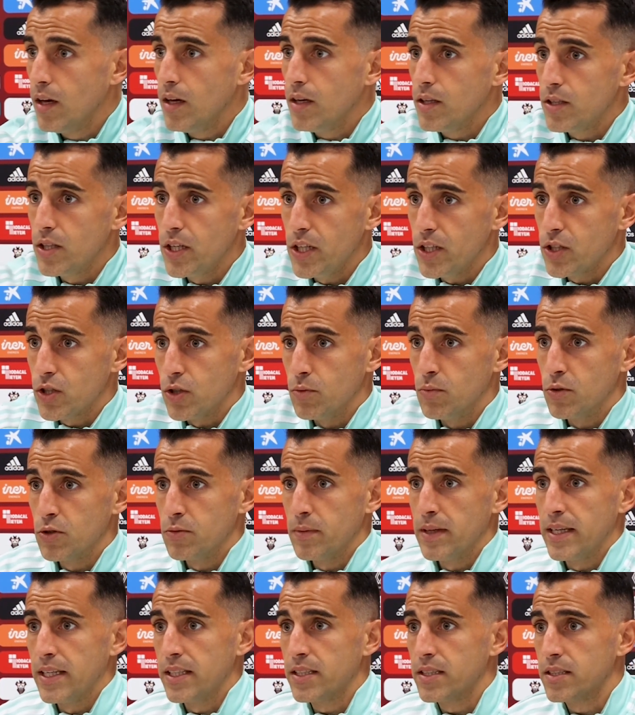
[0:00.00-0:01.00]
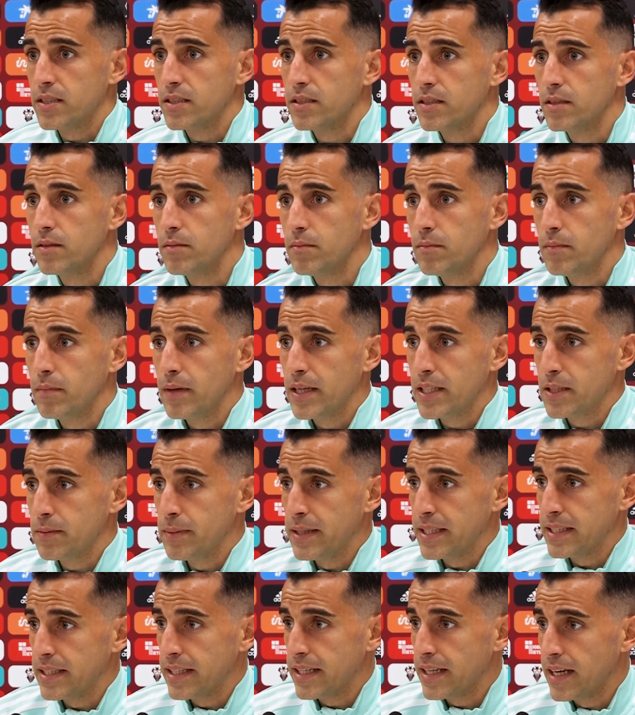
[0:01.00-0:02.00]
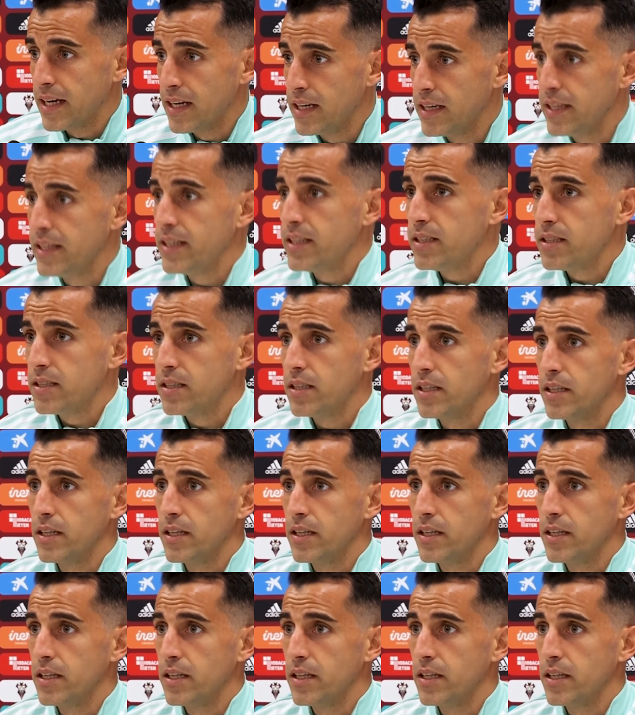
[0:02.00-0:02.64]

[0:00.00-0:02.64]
Sí, somos más, más verticales.